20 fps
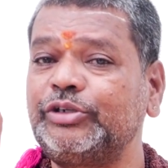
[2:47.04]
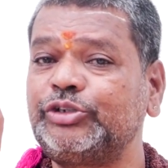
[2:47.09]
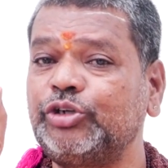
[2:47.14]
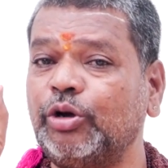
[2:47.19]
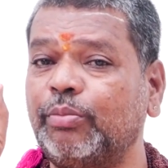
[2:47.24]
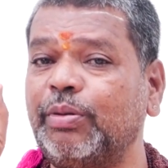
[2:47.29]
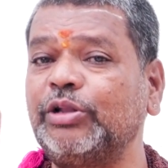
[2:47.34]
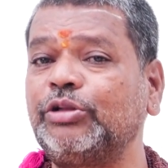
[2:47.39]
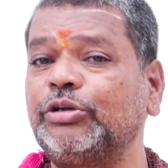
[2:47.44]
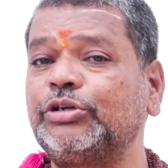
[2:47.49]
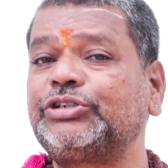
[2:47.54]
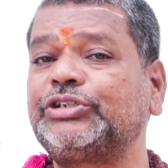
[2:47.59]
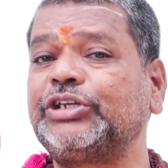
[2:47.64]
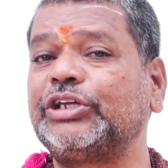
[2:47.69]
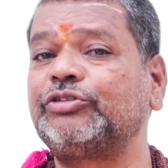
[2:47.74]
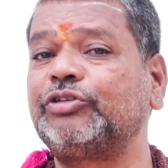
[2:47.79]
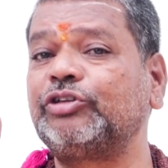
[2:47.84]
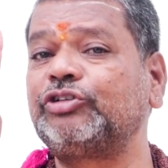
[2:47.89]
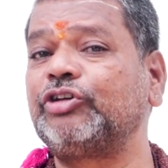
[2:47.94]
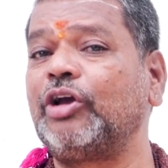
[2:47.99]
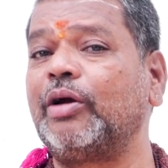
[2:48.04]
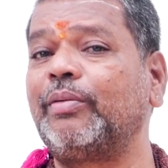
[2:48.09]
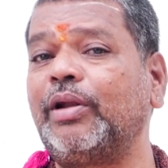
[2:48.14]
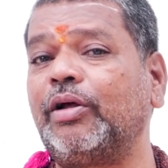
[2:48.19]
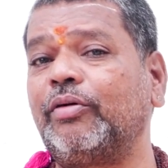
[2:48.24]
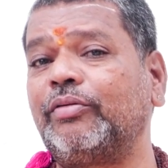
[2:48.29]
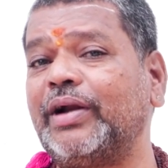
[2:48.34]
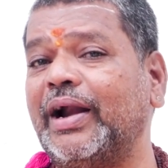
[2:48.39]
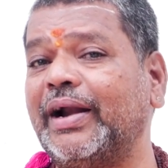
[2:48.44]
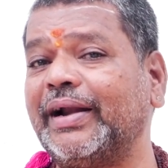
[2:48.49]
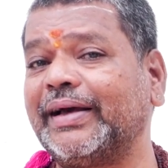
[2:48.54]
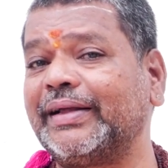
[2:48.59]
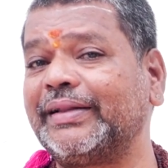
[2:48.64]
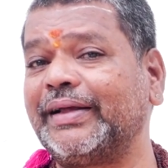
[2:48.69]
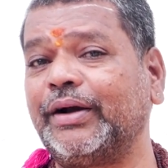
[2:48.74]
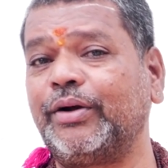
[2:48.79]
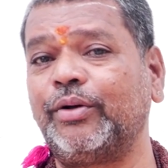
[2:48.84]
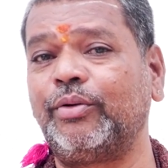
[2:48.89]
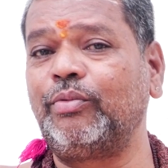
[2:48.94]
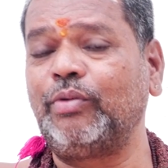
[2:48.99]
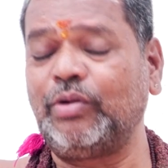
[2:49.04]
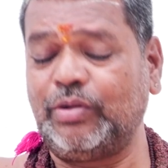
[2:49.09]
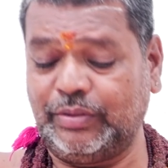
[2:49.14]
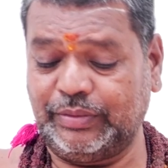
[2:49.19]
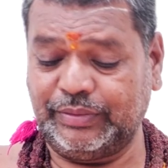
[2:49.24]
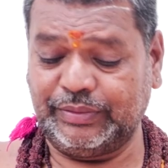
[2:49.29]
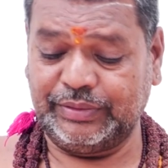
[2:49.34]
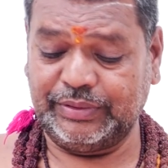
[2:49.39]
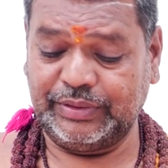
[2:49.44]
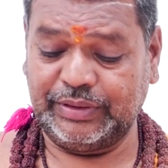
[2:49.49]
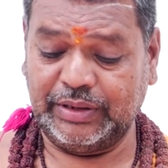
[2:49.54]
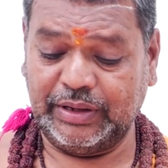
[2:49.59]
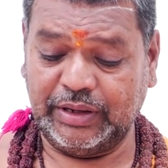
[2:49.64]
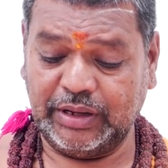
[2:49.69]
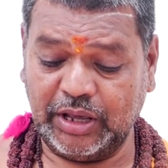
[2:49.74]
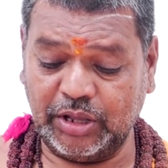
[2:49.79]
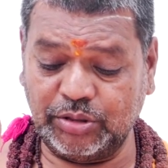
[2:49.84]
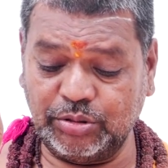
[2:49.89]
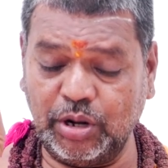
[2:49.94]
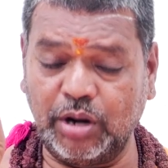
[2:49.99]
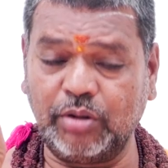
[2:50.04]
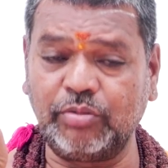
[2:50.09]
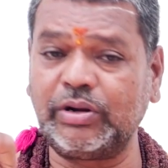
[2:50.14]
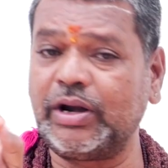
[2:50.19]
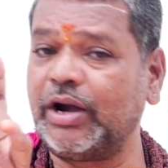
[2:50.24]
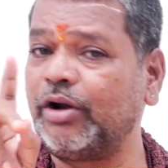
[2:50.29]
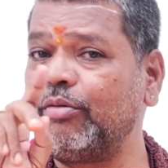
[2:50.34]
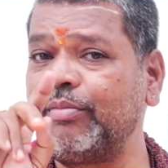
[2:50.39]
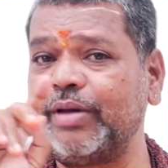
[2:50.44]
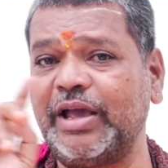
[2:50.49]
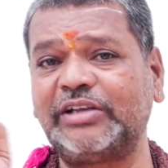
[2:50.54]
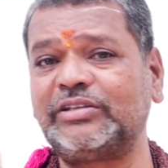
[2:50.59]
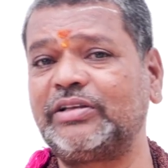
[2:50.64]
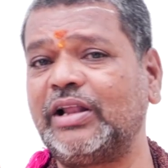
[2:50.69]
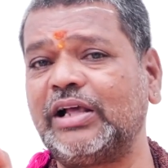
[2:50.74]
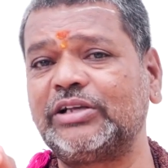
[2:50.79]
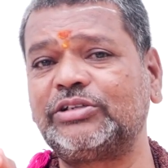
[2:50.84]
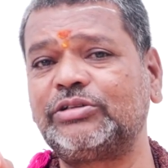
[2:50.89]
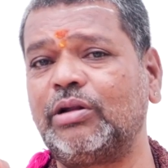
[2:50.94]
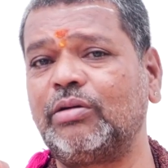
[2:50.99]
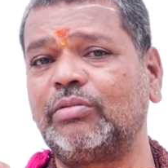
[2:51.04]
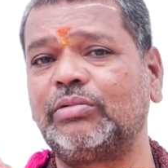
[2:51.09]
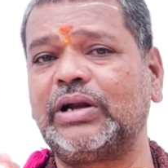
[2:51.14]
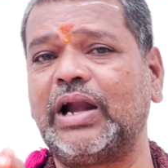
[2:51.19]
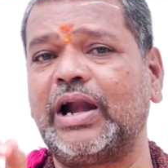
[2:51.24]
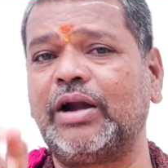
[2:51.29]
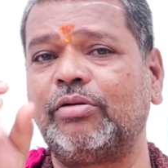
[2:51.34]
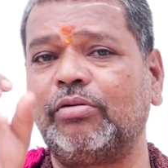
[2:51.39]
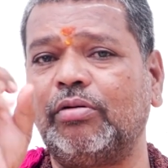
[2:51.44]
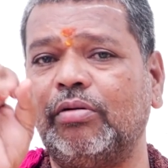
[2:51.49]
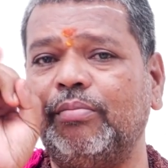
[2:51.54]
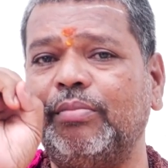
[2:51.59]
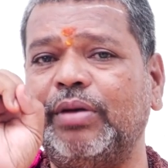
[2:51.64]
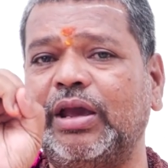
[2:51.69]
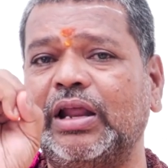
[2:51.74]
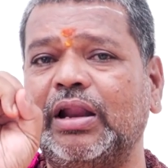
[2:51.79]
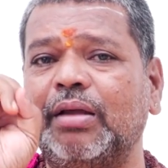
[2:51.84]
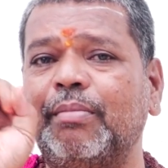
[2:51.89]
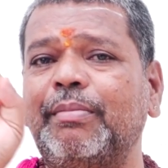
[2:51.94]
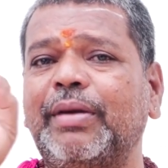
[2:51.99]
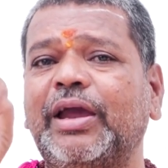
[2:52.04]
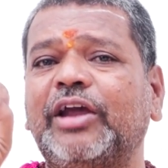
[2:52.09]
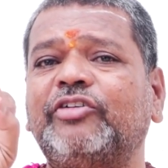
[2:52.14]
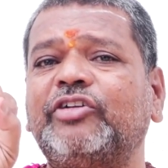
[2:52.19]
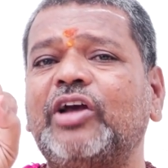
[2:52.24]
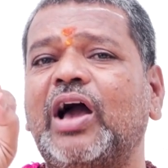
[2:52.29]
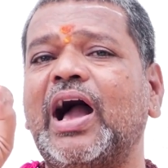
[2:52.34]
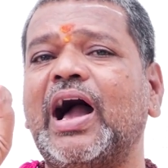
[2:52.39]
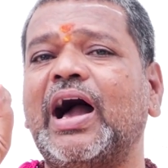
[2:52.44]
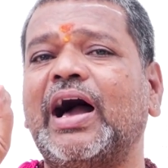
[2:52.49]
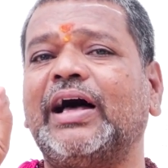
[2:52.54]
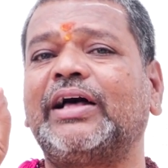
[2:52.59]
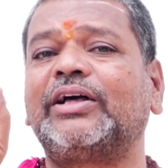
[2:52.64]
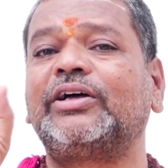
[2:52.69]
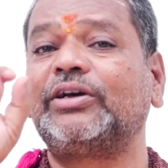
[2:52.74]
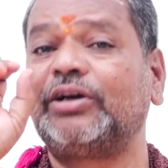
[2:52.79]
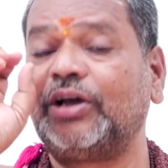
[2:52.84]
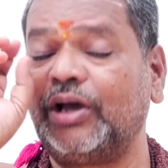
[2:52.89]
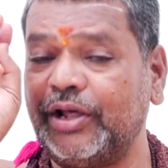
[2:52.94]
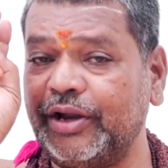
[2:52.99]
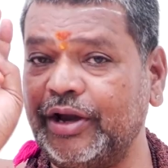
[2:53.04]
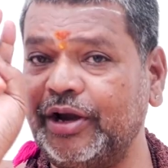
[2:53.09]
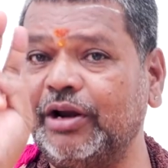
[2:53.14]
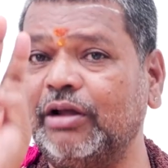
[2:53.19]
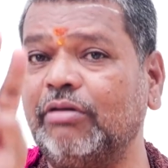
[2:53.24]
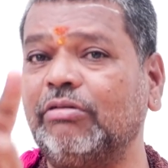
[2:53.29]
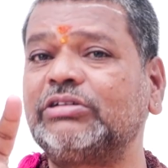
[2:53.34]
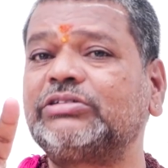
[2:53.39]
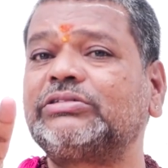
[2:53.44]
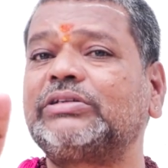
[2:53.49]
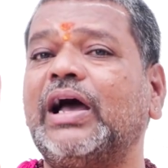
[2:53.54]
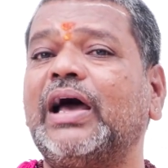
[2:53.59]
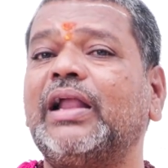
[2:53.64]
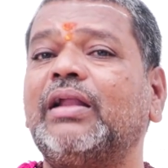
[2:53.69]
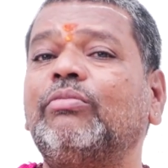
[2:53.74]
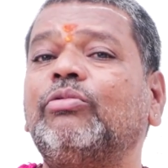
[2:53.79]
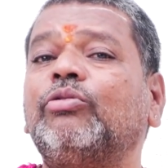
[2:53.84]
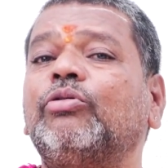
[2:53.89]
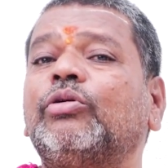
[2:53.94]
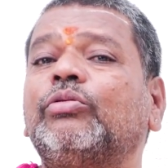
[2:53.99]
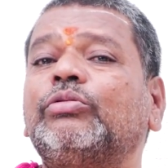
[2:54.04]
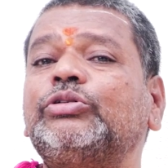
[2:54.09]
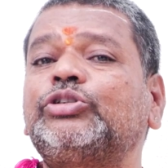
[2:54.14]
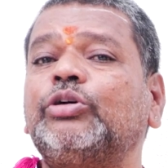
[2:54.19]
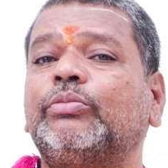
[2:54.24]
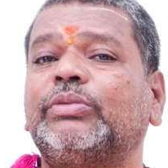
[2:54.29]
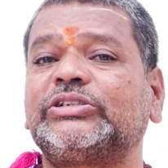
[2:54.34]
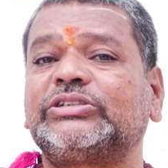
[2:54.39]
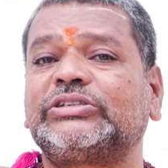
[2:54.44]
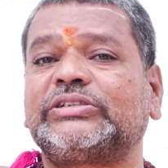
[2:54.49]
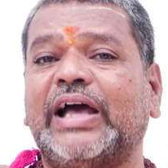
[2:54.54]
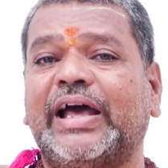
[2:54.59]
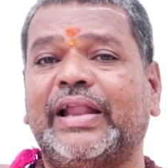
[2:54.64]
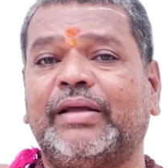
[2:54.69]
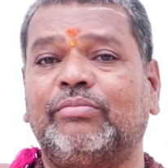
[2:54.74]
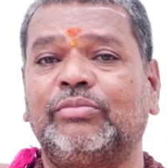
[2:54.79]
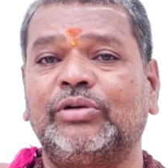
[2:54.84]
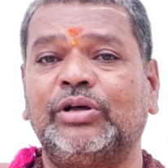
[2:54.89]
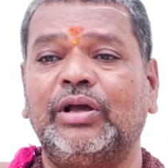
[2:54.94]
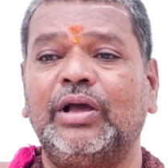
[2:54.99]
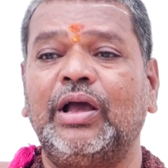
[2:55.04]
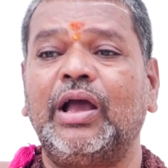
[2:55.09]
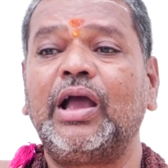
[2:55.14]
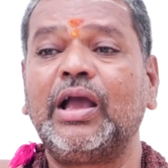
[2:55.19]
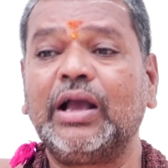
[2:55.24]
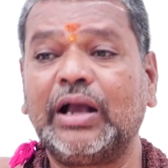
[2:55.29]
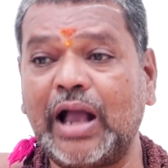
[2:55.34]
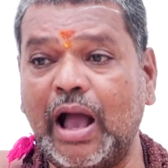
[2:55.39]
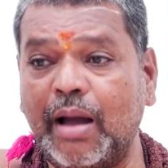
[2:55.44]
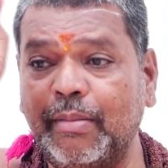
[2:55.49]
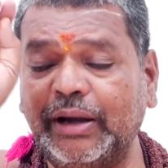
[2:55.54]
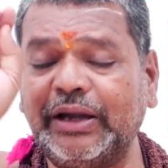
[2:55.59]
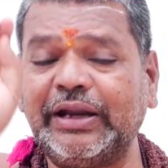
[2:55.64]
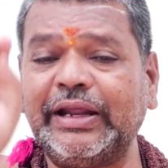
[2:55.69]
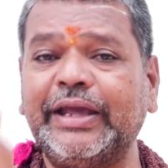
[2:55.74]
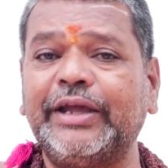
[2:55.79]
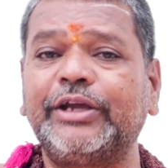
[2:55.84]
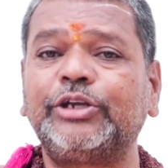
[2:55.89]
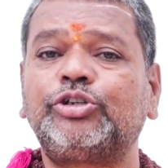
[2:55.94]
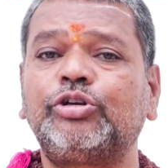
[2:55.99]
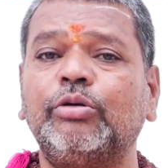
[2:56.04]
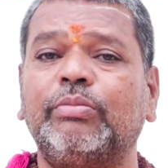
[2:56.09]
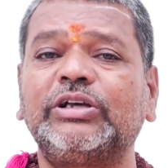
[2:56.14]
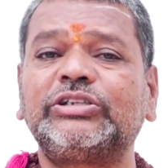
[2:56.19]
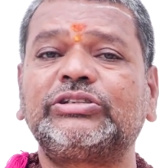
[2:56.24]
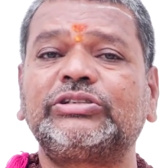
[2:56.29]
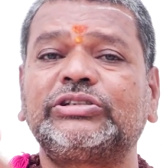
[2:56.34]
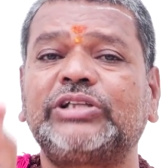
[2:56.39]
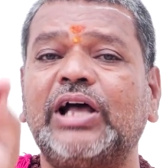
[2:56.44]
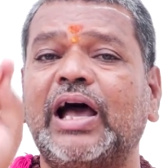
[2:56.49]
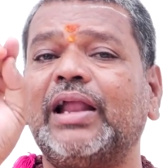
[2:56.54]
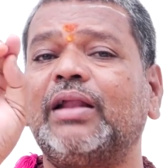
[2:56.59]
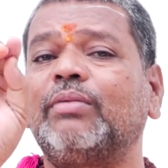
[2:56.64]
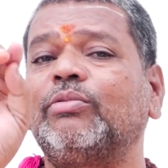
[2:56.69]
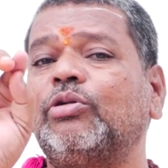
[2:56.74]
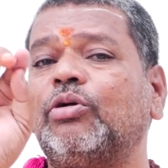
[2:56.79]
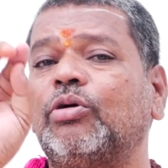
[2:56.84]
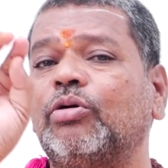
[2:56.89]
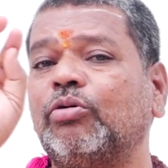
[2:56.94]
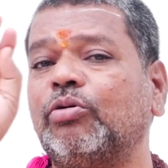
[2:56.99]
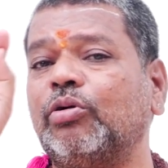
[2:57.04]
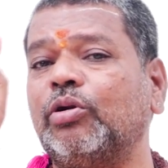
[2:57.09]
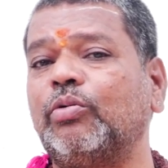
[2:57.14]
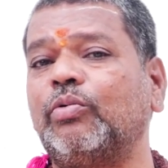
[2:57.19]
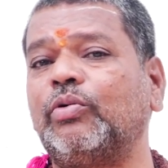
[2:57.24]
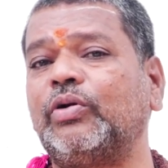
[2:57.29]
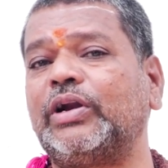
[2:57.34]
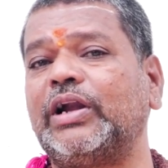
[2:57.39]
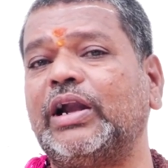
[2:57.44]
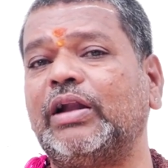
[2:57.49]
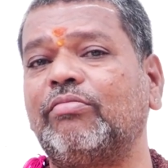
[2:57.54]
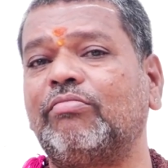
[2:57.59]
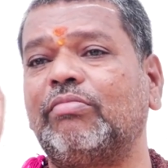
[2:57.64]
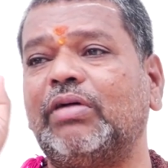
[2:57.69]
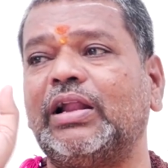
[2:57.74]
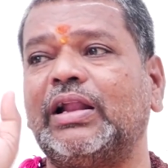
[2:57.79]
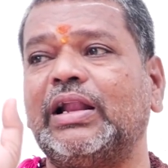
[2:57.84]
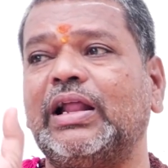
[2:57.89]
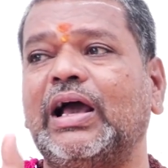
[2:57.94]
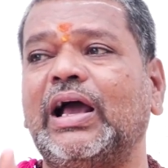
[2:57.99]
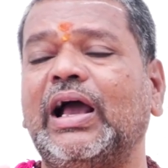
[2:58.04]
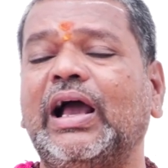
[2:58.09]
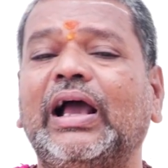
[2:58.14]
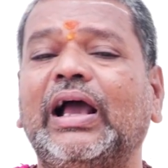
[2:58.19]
శుభదృష్టి ద్వితీయంలో ఉన్నాడు కదా గురువు ఎందులో ఉన్నాడు మేషరాశిలో ఉన్నాడు మీనం మేష రెండవ స్థానం గురువు శుభస్థానం కాబట్టి ఈ శుభస్థానములో గురువు ఉండడం వలన